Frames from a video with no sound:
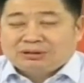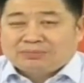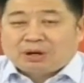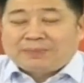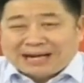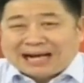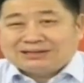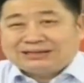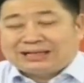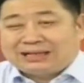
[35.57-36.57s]
พอมานั่ง
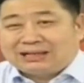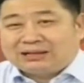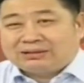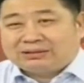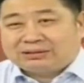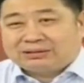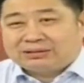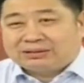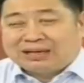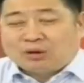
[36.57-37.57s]
เสร็จ
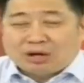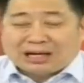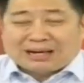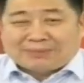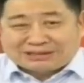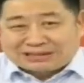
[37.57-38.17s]
เราก็กำลังมา